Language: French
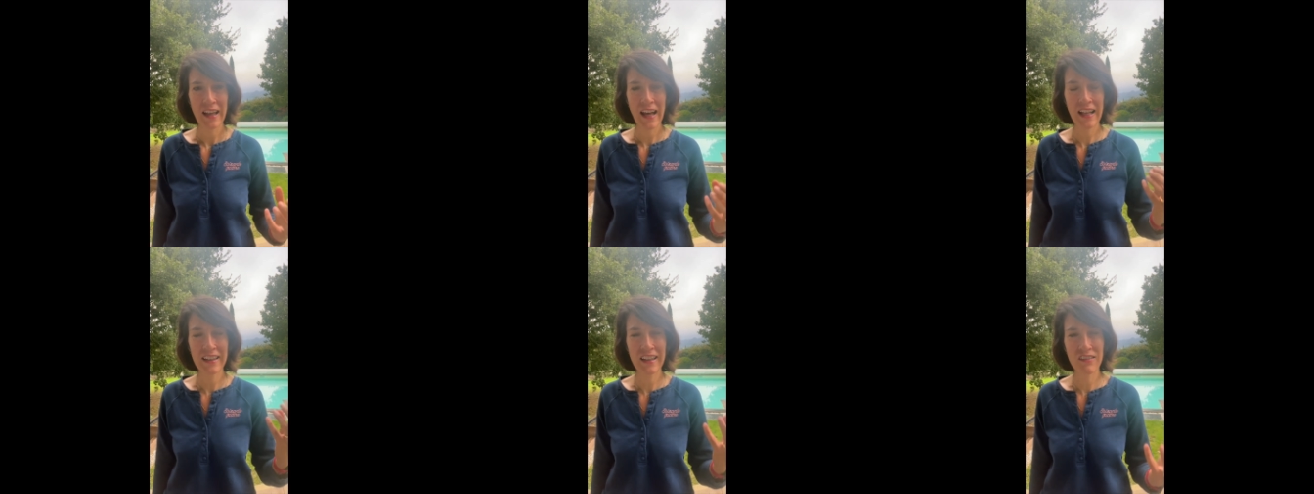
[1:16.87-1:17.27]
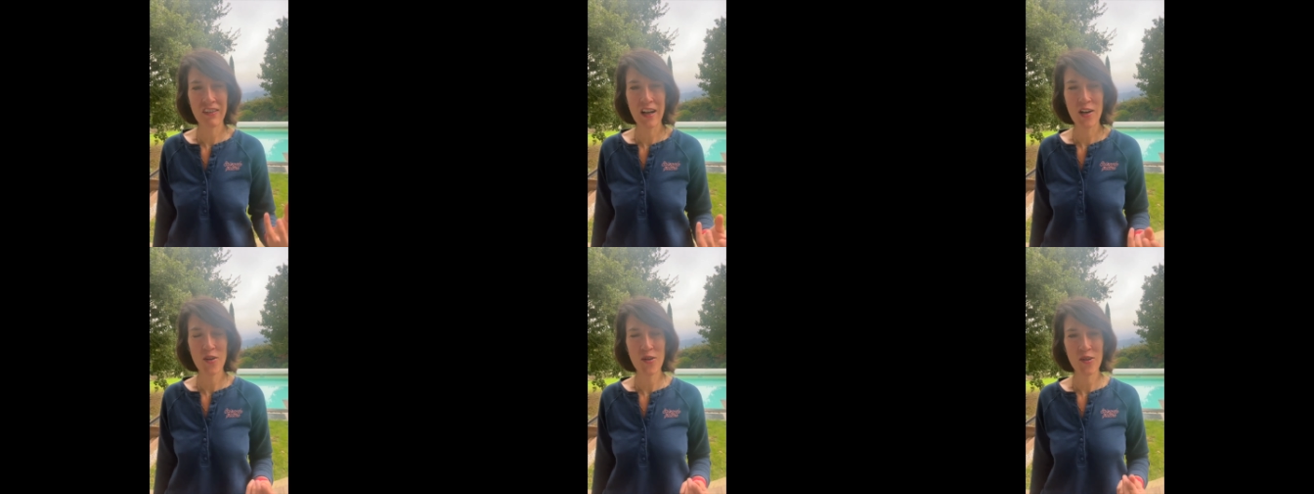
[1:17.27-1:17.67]
à tes
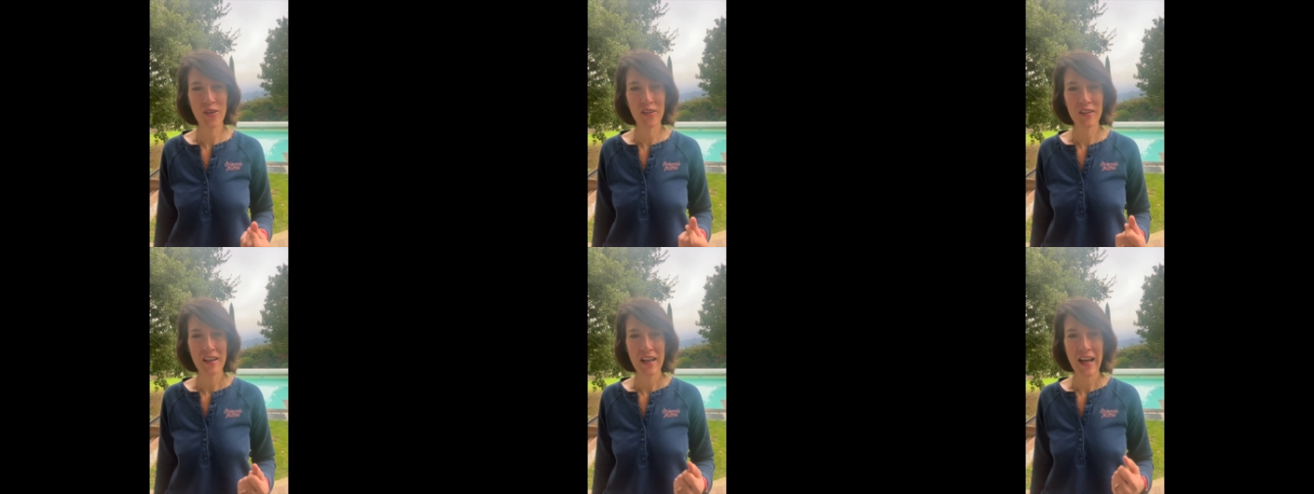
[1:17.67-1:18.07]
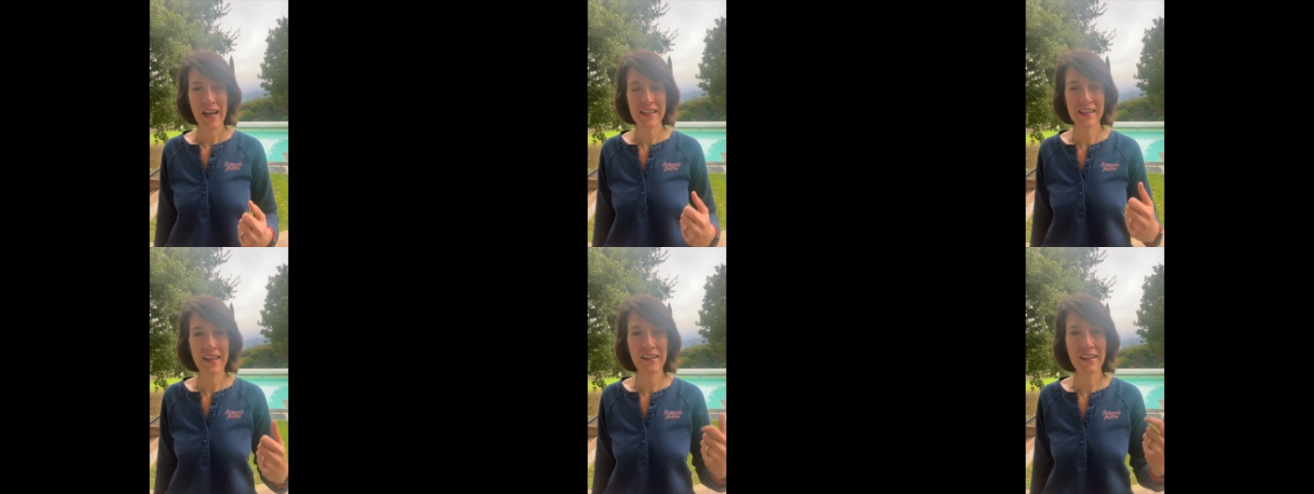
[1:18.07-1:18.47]
valeurs, à
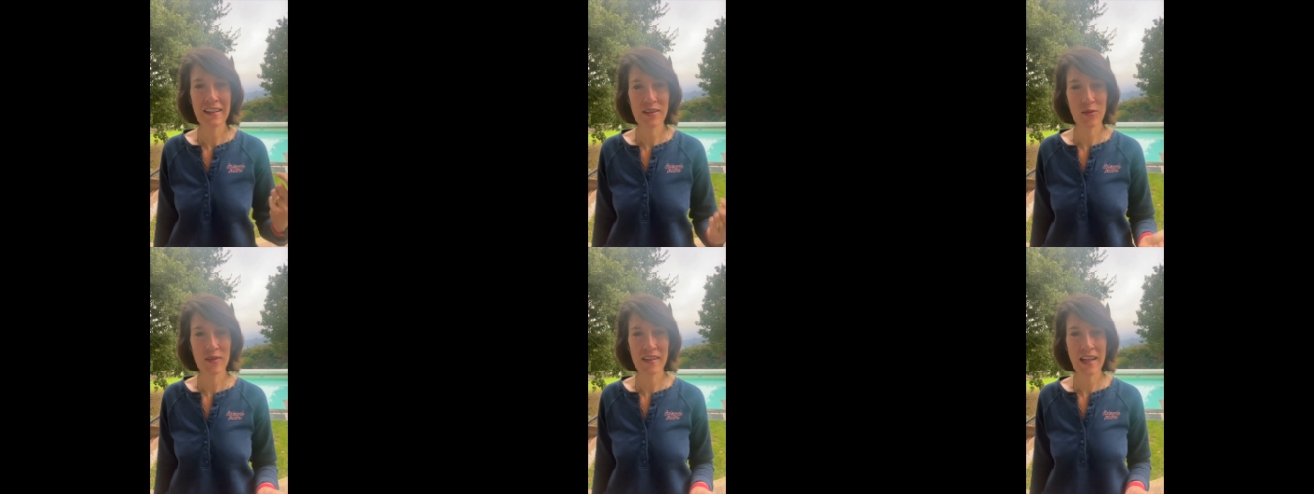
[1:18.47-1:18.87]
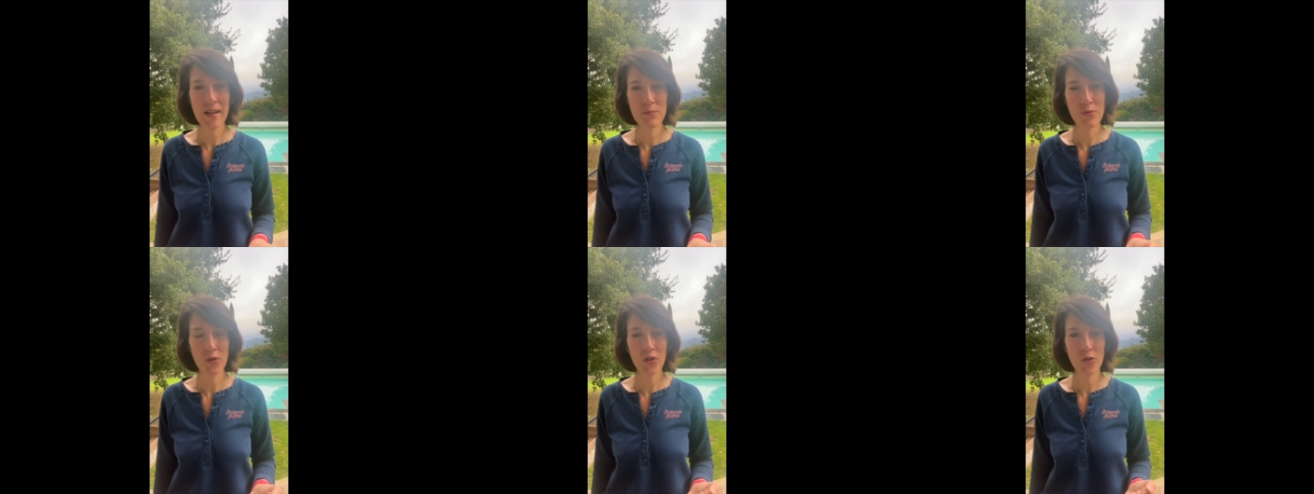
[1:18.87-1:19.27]
ce qui est essentiel
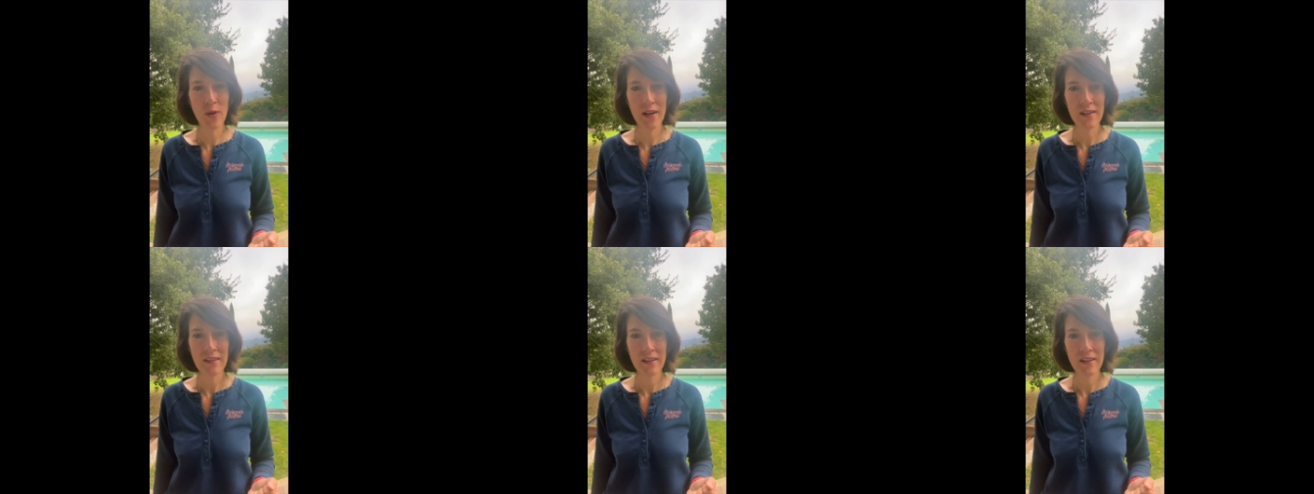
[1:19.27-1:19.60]
pour toi,